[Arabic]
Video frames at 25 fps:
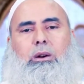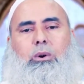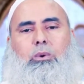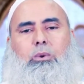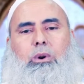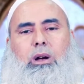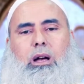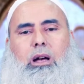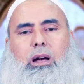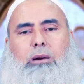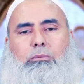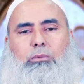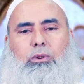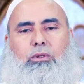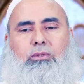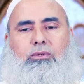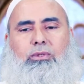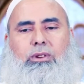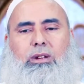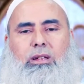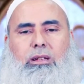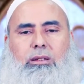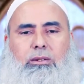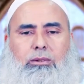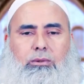هو عام
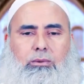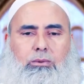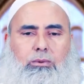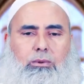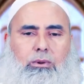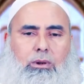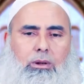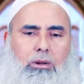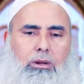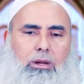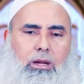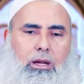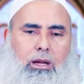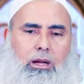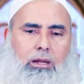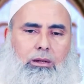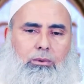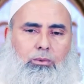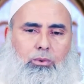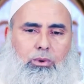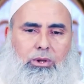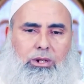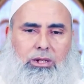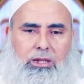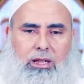الفيل قد
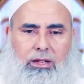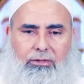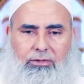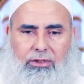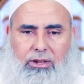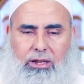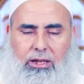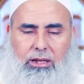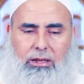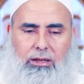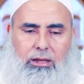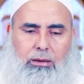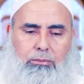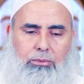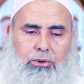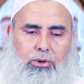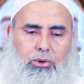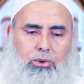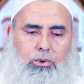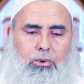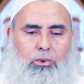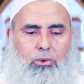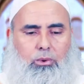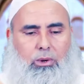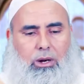ولد فيه
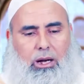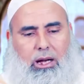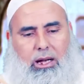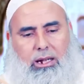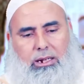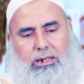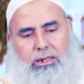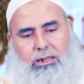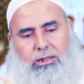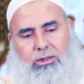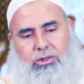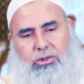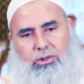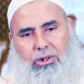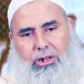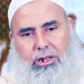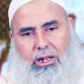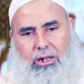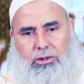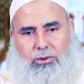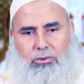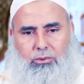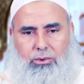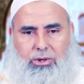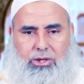النبي عليه
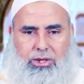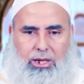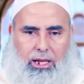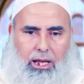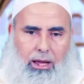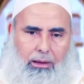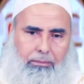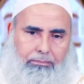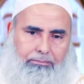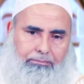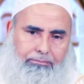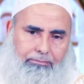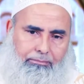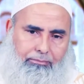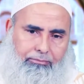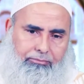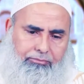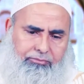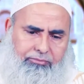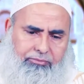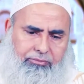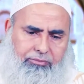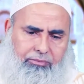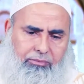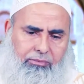الصلاة والسلام
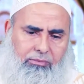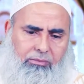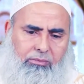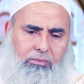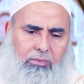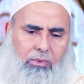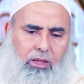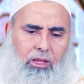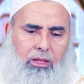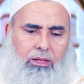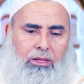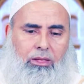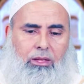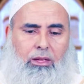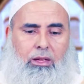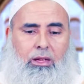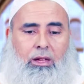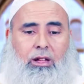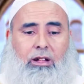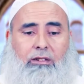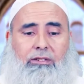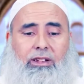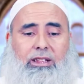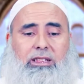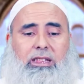
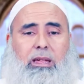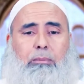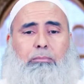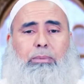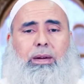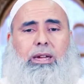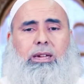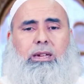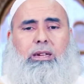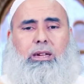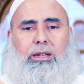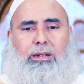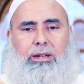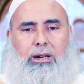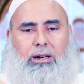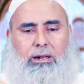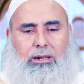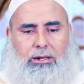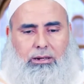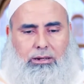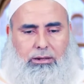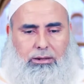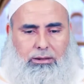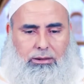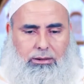فتبين
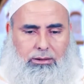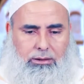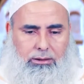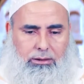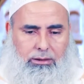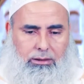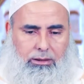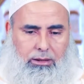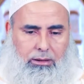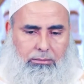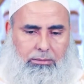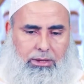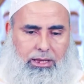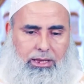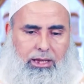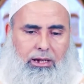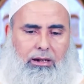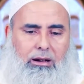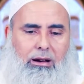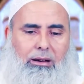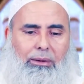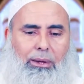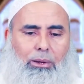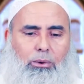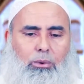كما
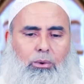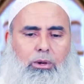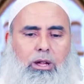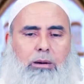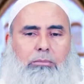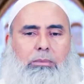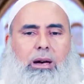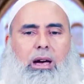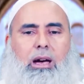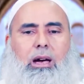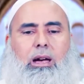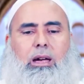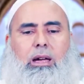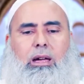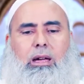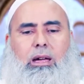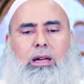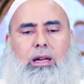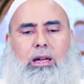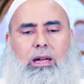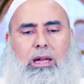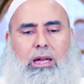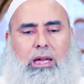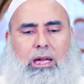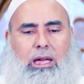ذكر العلماء
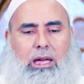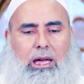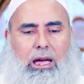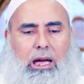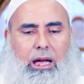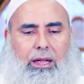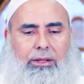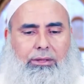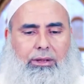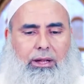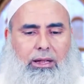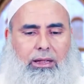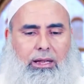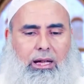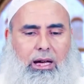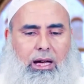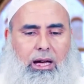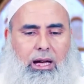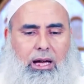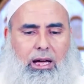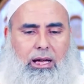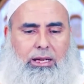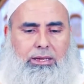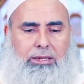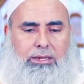أن
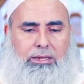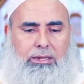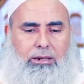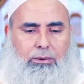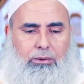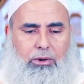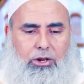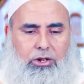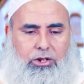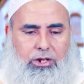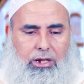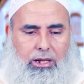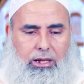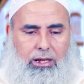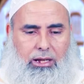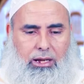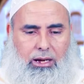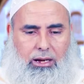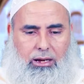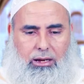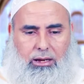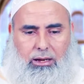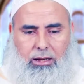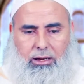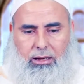الله عز
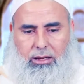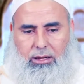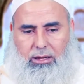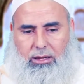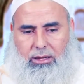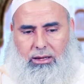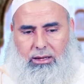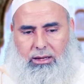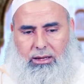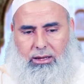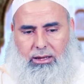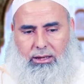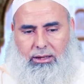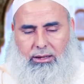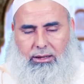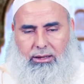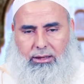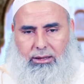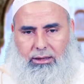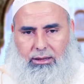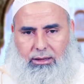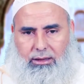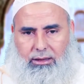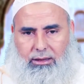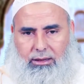وجل
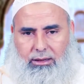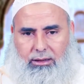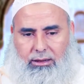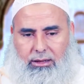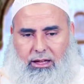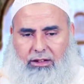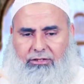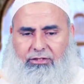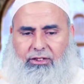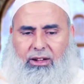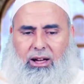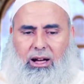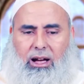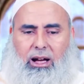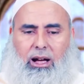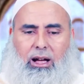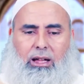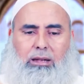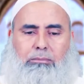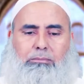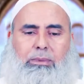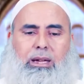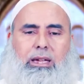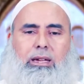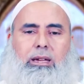دفع
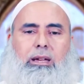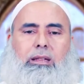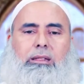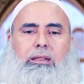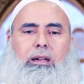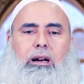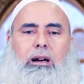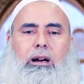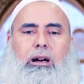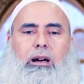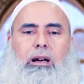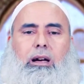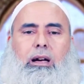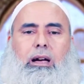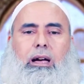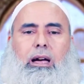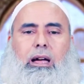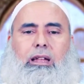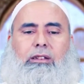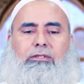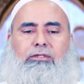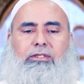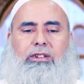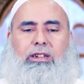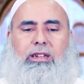عن مكة
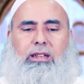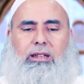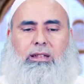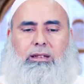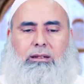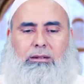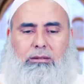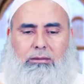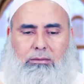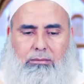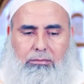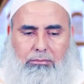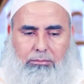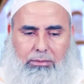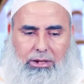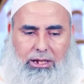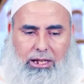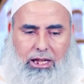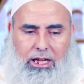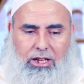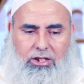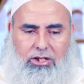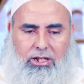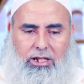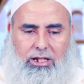الفيل
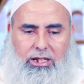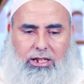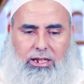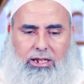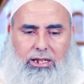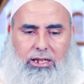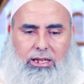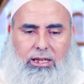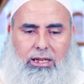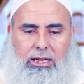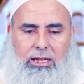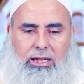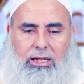من أجل